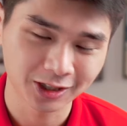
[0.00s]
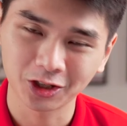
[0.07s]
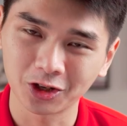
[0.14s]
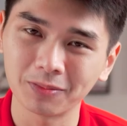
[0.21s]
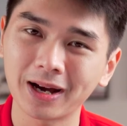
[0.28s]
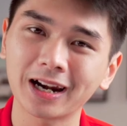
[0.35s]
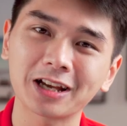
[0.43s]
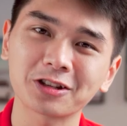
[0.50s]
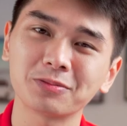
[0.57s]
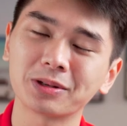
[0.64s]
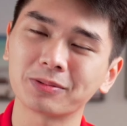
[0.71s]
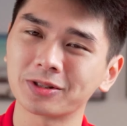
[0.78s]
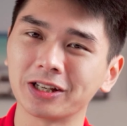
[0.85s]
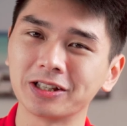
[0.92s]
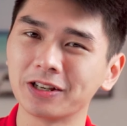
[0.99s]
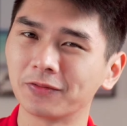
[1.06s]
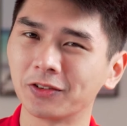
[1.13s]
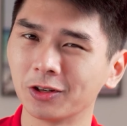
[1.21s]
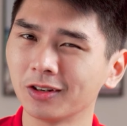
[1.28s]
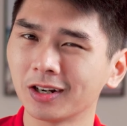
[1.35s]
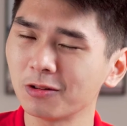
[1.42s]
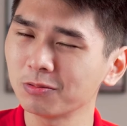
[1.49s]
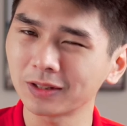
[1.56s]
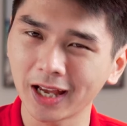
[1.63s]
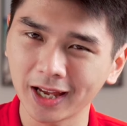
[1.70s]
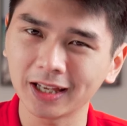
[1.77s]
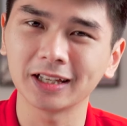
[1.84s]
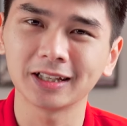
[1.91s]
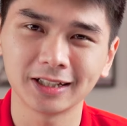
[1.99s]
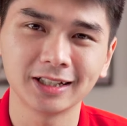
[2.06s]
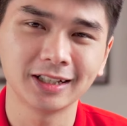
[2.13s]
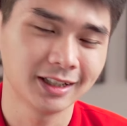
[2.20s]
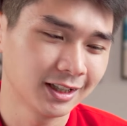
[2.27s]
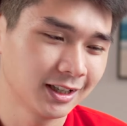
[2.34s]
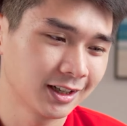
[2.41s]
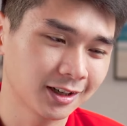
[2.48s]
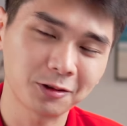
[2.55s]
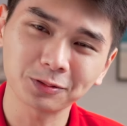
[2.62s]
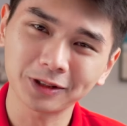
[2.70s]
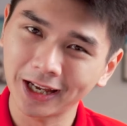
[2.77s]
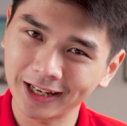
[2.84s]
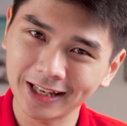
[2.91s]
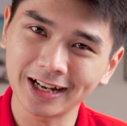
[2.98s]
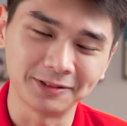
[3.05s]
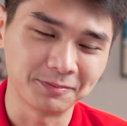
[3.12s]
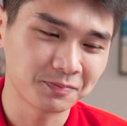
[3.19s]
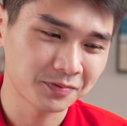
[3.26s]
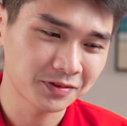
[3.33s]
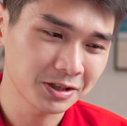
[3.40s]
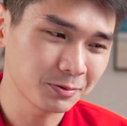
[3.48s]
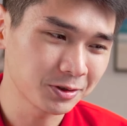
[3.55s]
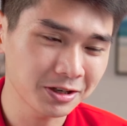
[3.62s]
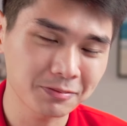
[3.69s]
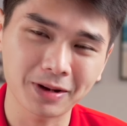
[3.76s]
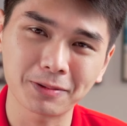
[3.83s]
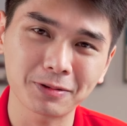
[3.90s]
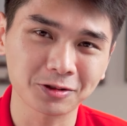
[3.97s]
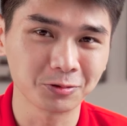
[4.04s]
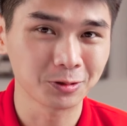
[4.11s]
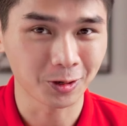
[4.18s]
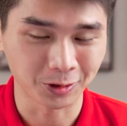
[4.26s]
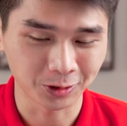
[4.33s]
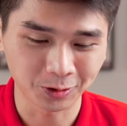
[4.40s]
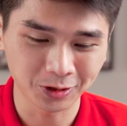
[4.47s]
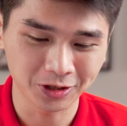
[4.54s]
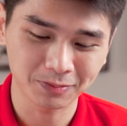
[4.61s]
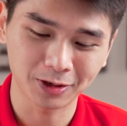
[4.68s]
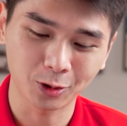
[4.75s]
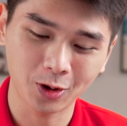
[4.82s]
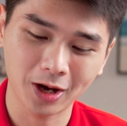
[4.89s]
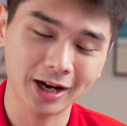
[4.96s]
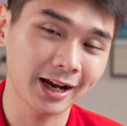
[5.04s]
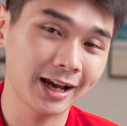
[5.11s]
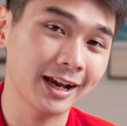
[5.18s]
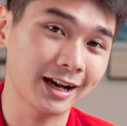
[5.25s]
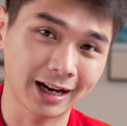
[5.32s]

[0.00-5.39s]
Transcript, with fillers: nó mang lại cho mình một trải nghiệm phải nói là không tệ không tệ nhá. trên một chiếc máy mặc dù nhỏ thôi nhưng mà loa nghe